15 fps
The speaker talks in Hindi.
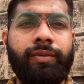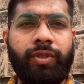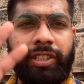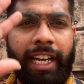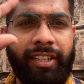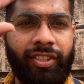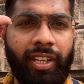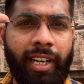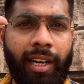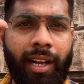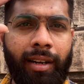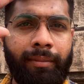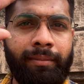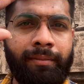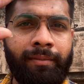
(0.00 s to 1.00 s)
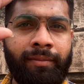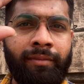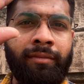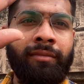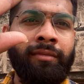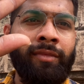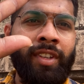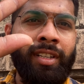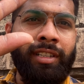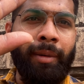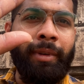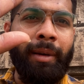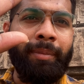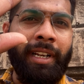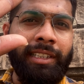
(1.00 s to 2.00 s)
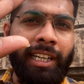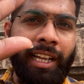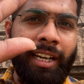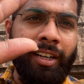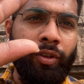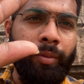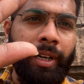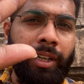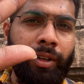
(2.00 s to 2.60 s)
जय श्री राम सभी अपना ध्यान रखो भाई